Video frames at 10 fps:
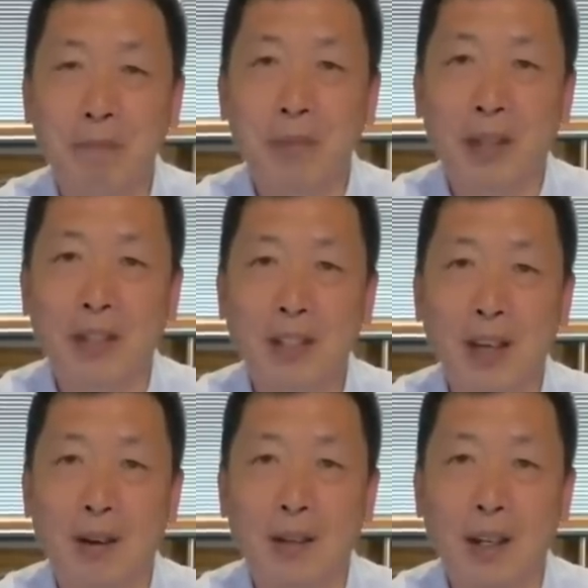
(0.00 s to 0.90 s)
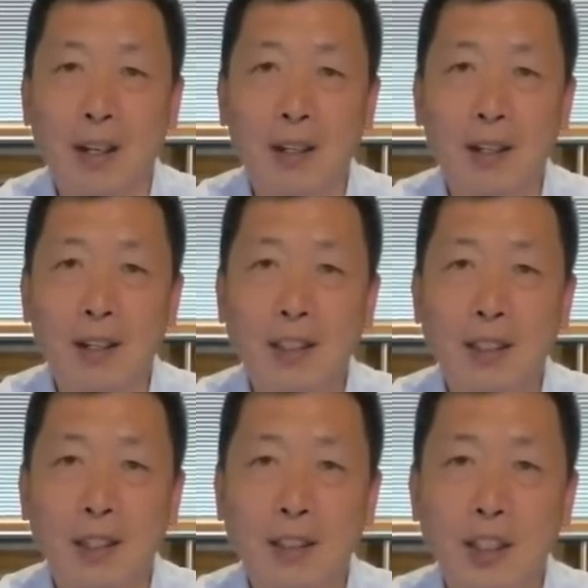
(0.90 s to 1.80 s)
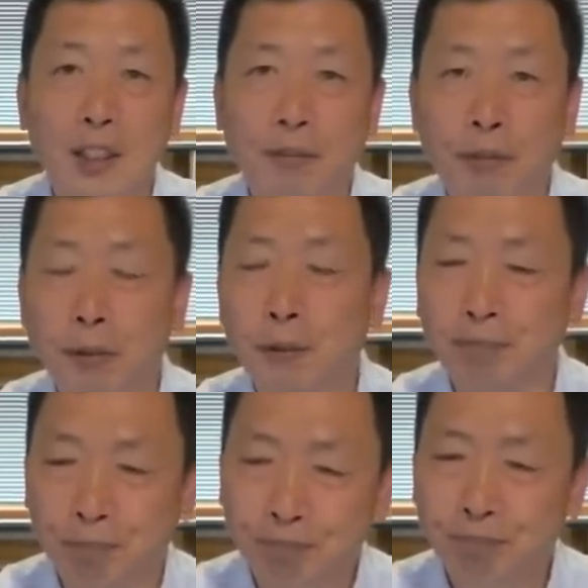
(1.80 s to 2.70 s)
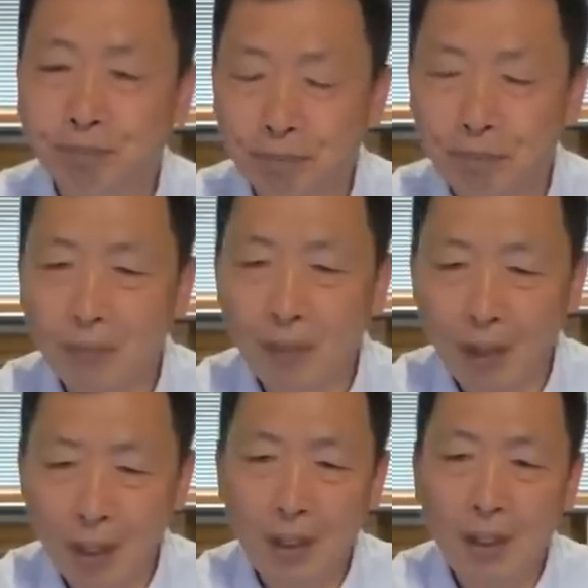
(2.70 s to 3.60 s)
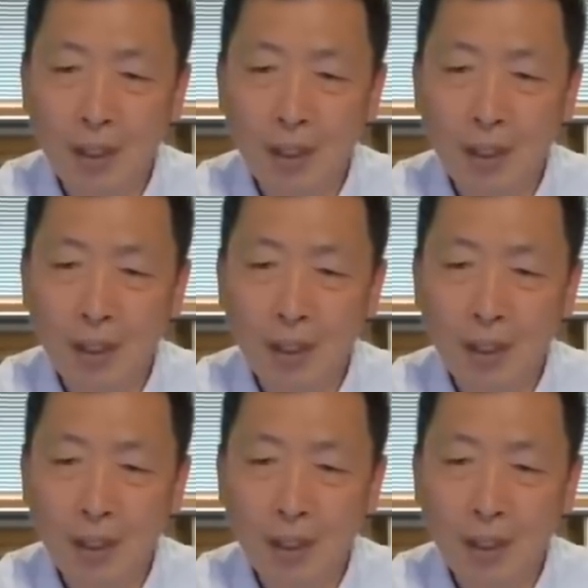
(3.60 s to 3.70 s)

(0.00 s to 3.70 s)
名字叫《何哲之父》。